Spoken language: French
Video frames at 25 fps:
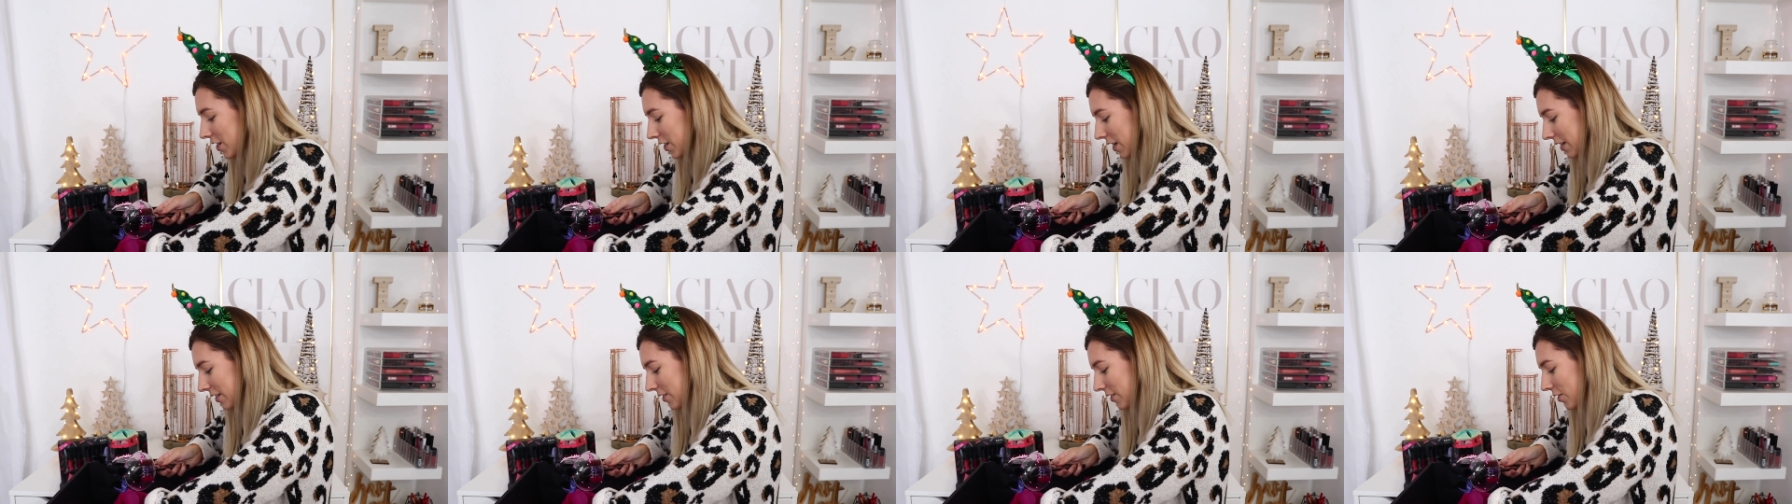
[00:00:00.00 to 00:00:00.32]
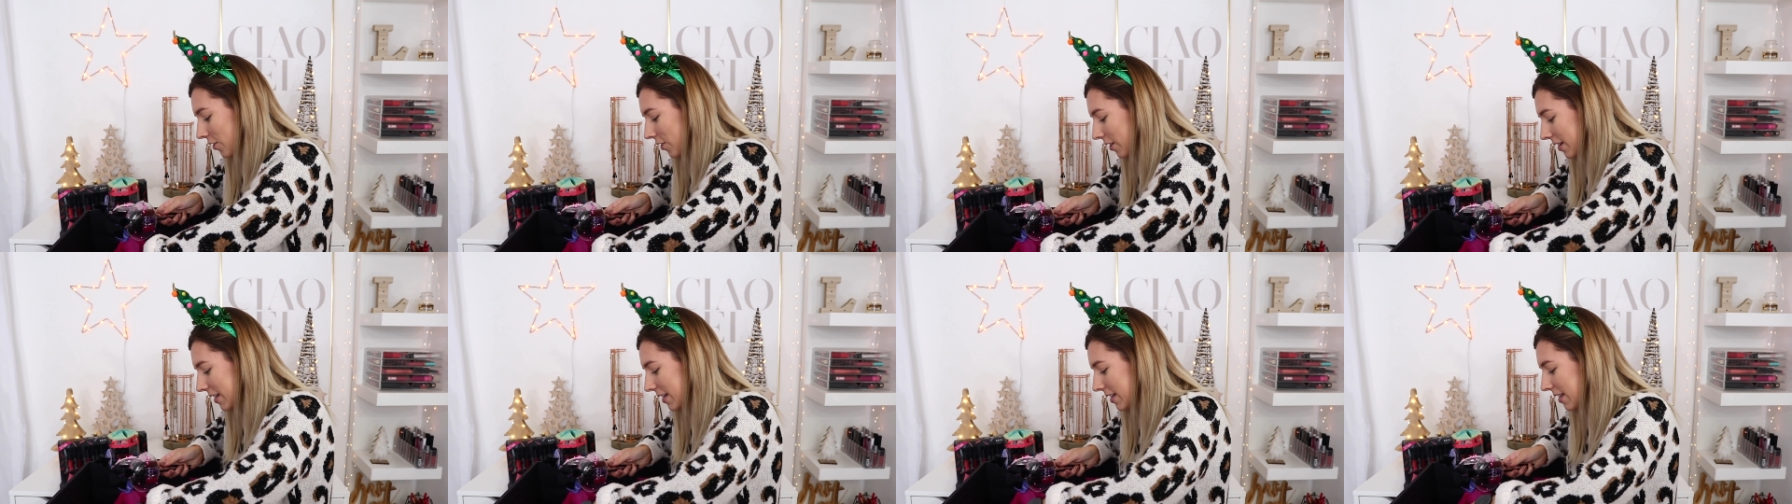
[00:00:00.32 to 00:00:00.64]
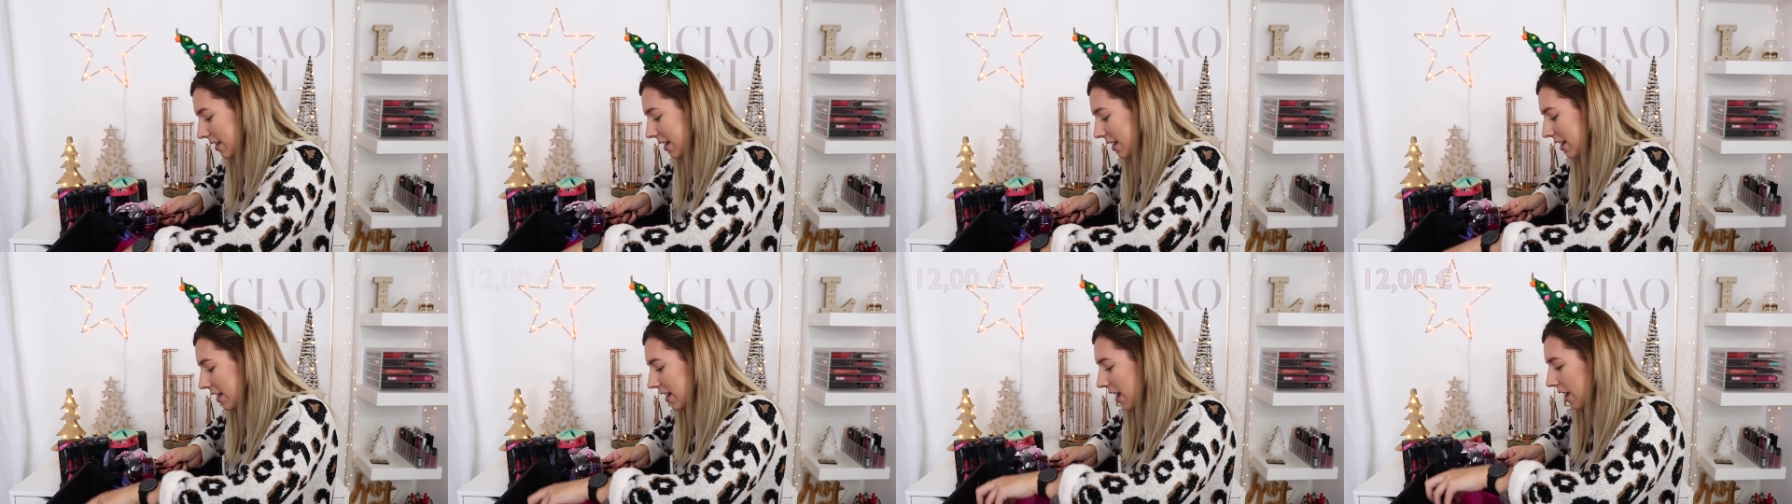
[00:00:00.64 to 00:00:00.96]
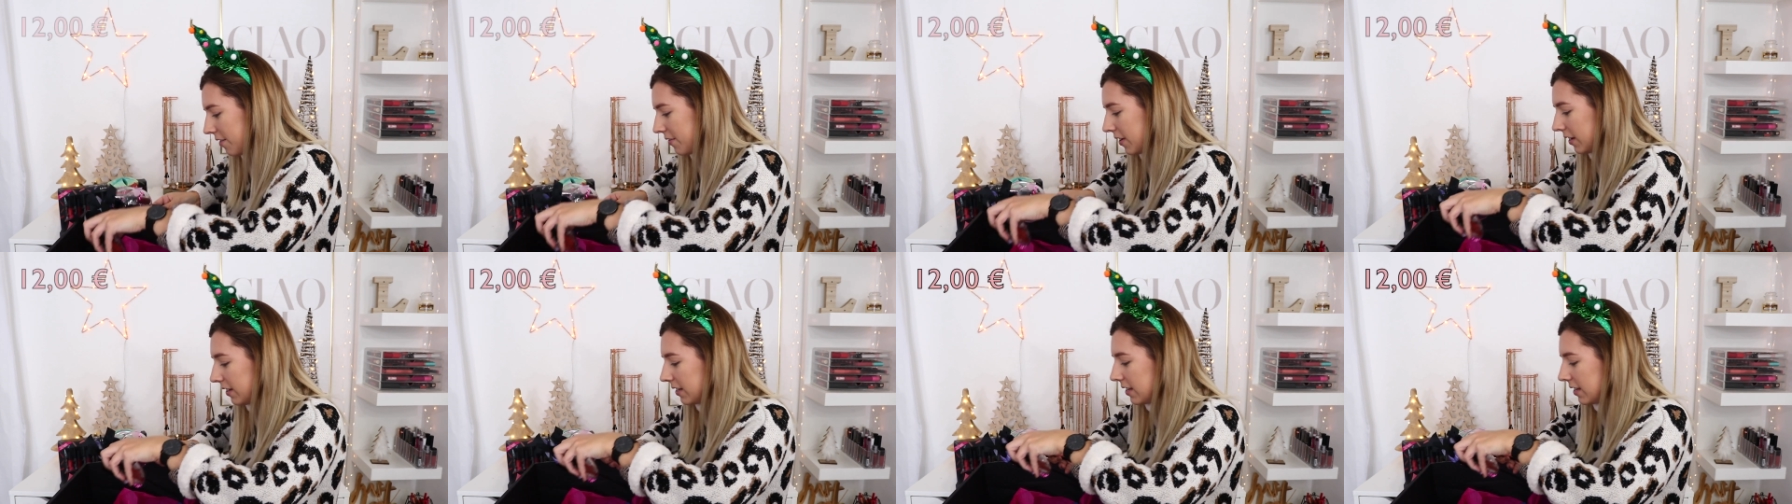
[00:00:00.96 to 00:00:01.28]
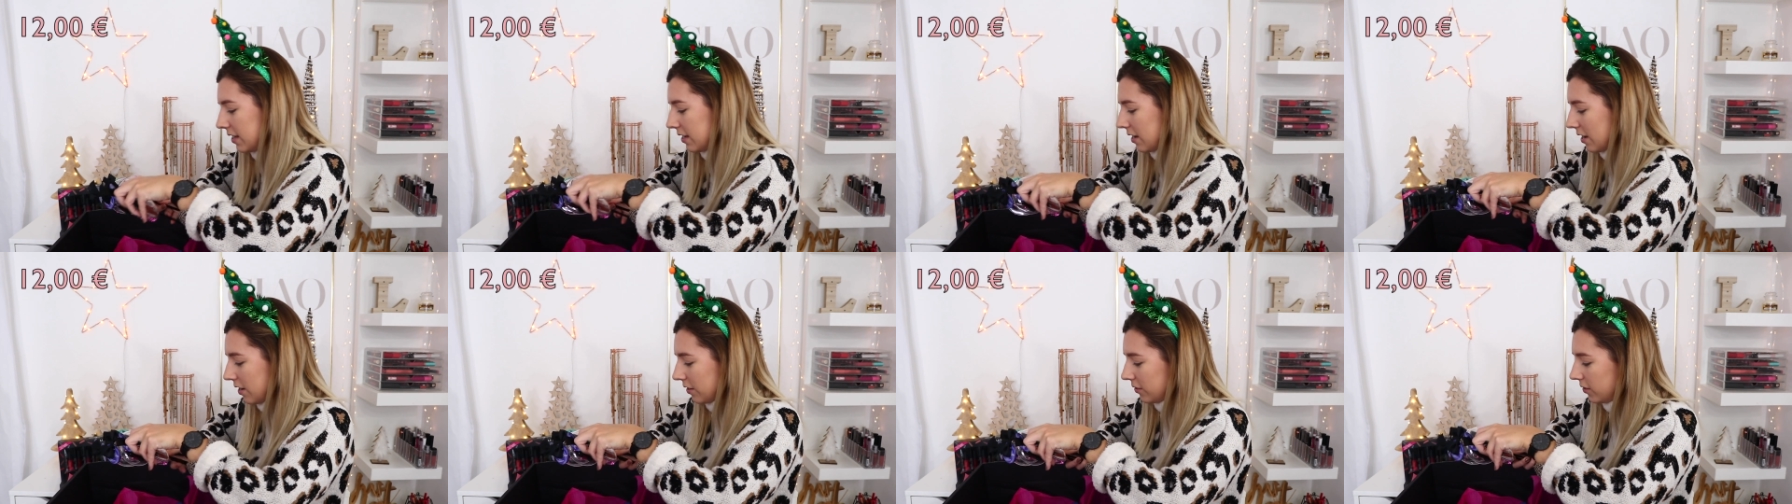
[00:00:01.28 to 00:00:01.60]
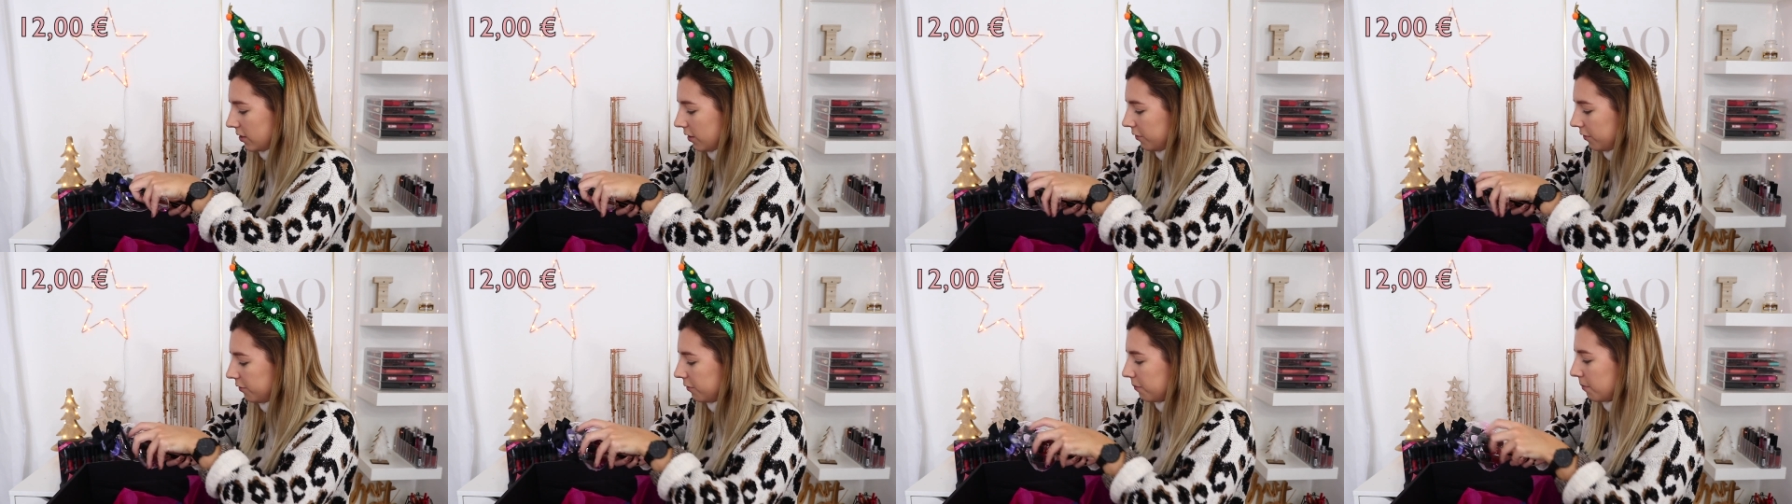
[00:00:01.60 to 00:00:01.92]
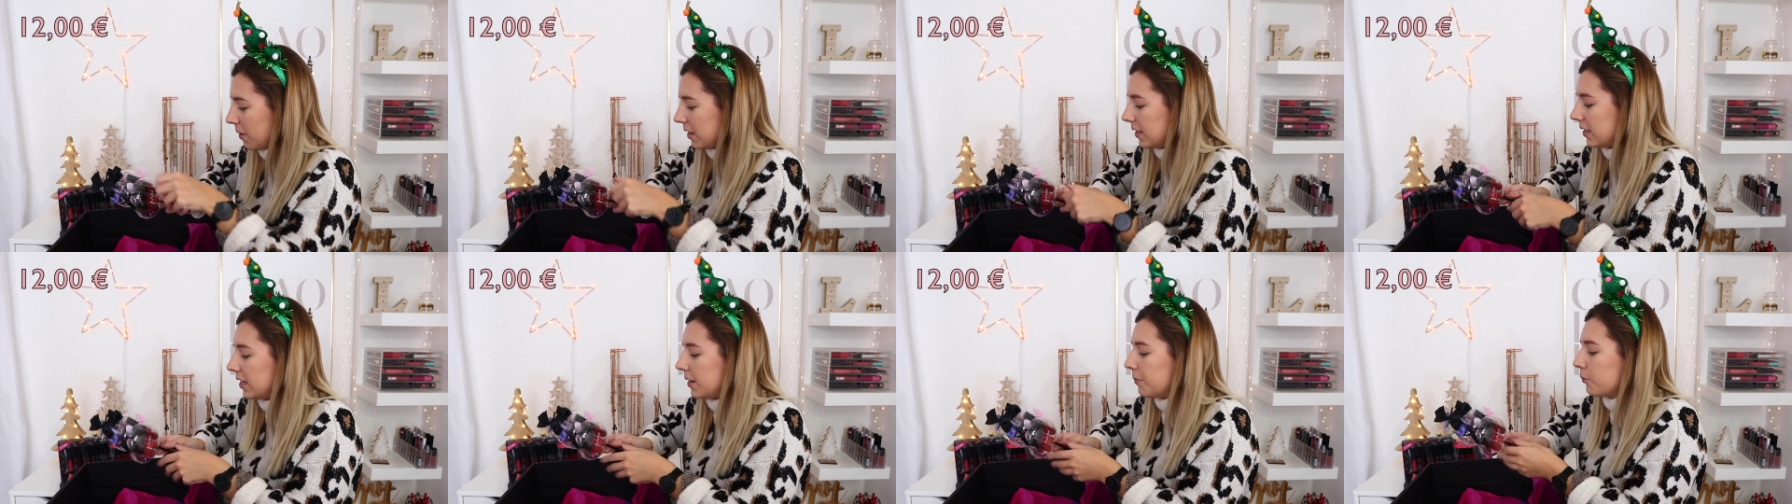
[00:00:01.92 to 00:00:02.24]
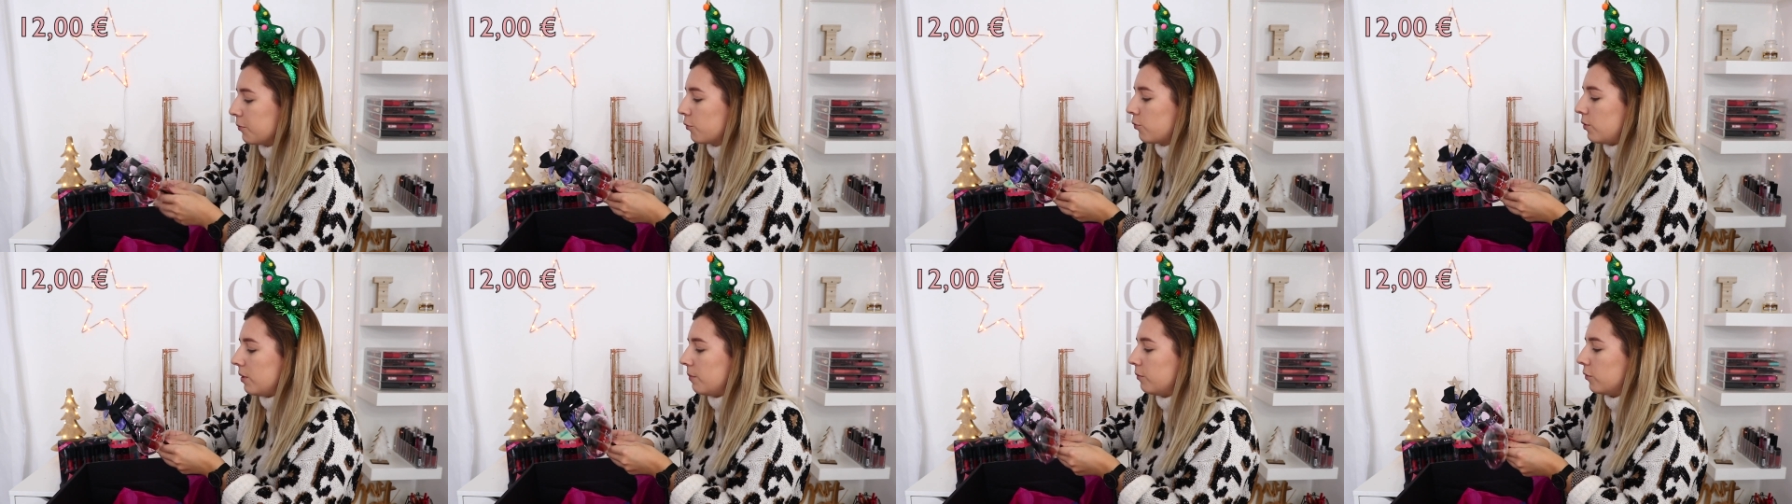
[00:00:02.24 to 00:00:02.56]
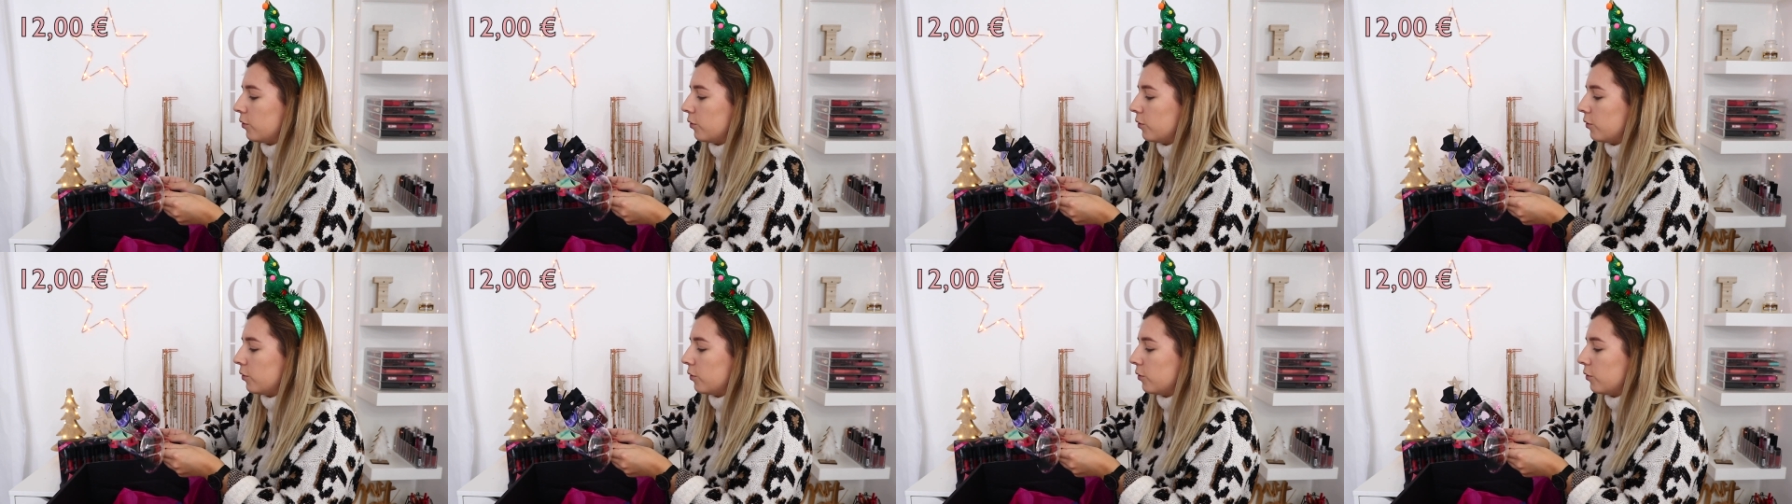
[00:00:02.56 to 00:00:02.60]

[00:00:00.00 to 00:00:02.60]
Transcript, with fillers: J'adore l'idée. Avec des euh, soft matte lip cream